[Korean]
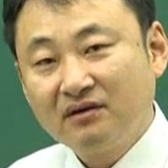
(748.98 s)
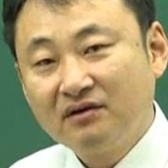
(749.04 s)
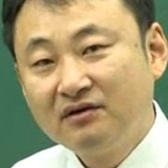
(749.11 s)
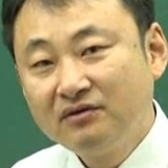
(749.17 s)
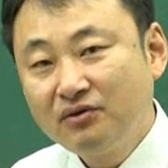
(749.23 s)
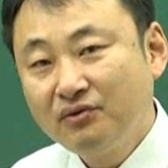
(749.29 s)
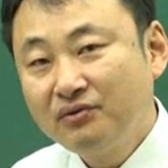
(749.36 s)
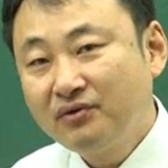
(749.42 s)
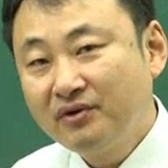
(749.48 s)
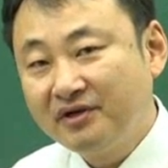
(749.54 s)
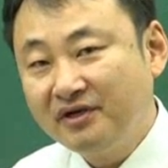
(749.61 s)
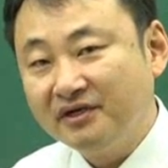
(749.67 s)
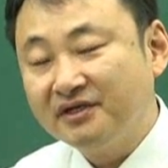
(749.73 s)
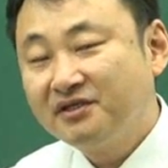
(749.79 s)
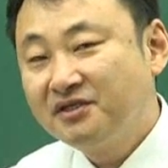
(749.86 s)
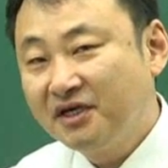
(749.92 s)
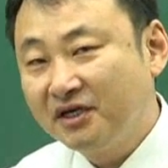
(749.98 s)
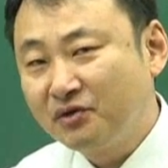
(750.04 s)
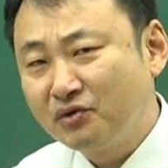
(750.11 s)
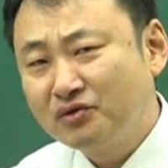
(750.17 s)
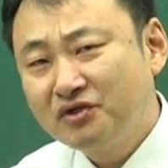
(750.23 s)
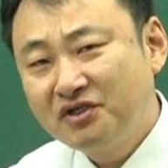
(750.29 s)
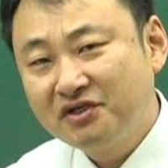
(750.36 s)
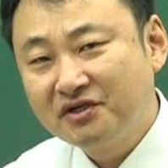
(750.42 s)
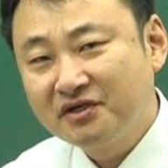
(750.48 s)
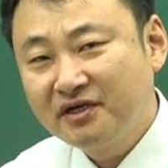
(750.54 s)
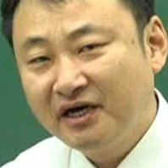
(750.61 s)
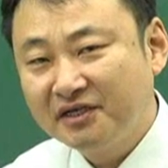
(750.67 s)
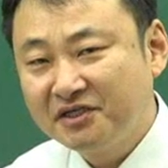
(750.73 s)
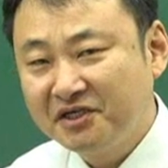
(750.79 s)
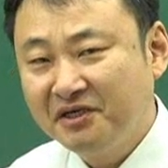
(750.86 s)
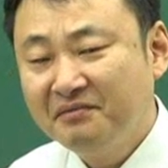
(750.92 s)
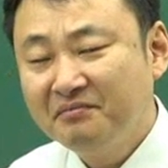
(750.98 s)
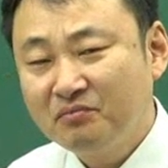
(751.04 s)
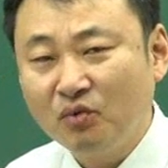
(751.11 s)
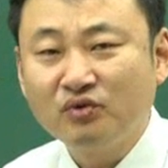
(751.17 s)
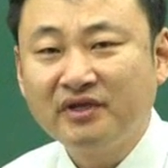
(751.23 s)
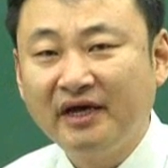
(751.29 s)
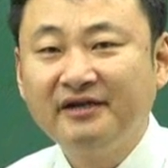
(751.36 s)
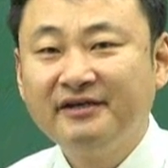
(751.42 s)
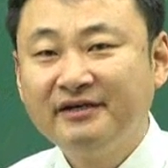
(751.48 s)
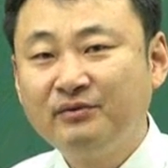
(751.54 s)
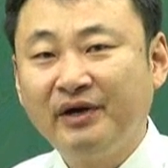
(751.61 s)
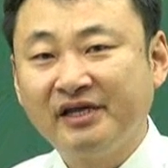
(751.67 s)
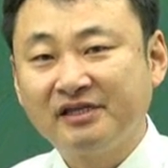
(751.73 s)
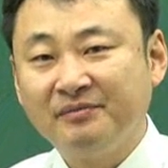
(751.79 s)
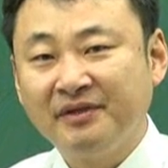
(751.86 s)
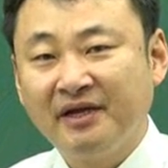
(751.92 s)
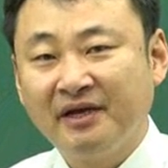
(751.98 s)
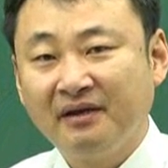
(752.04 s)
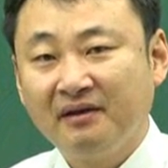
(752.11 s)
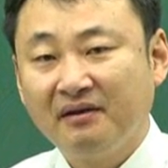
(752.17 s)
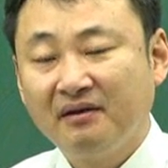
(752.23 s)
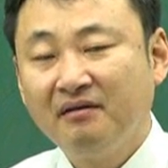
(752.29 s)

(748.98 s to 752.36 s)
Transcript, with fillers: 그 소유권을 제대로 취득하지 못한 경우가 있습니다.